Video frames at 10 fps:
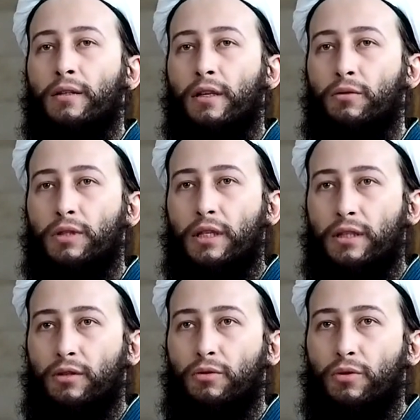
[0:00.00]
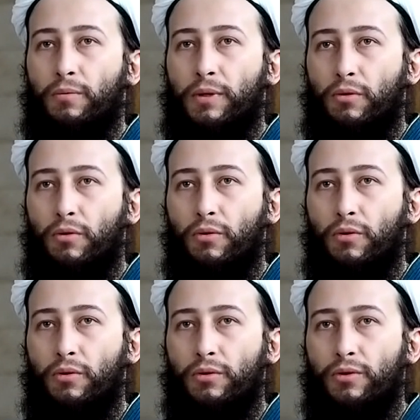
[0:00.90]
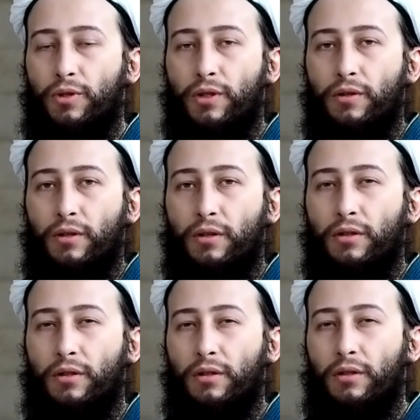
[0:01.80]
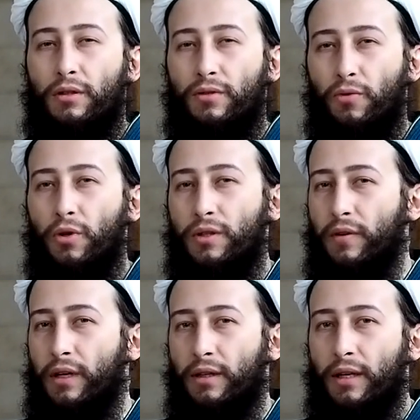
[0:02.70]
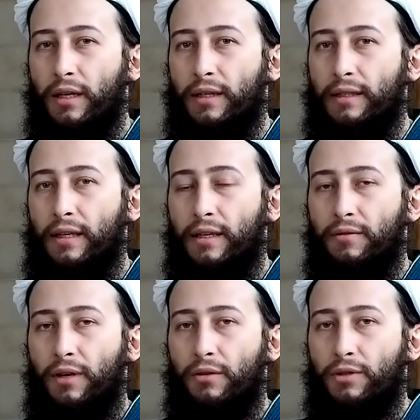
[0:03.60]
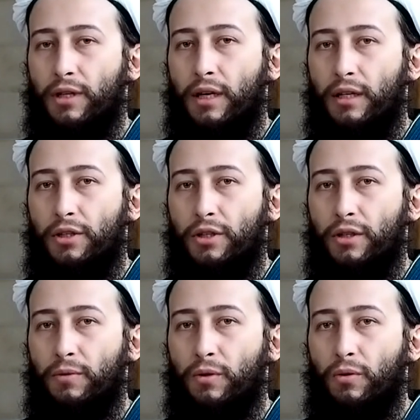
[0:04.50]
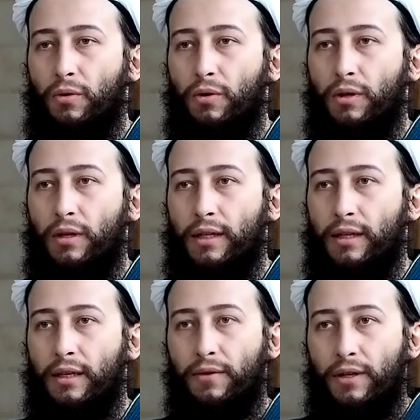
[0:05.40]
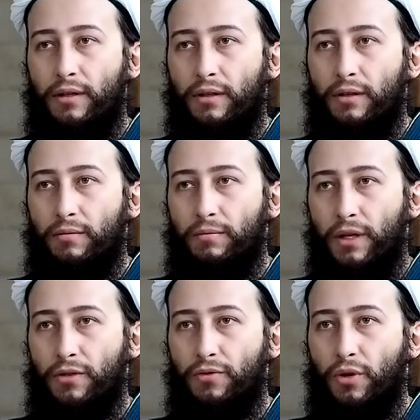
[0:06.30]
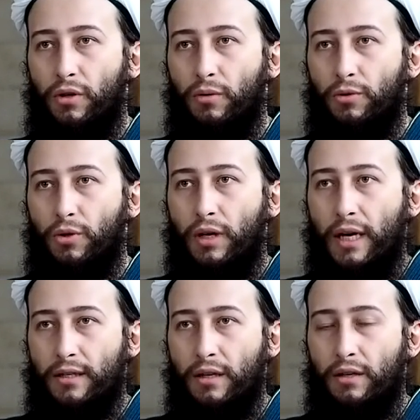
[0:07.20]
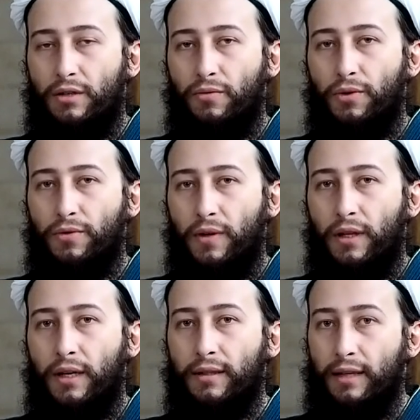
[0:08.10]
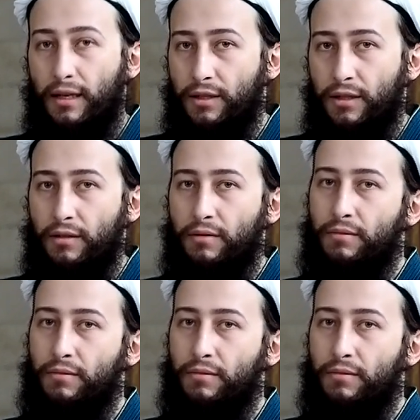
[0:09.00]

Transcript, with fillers: Следует сказать то, что поскольку свойства, э, свойства Аллаха не являются ограниченными, то это говорит прежде всего о том, что каждое из свойств Аллаха также,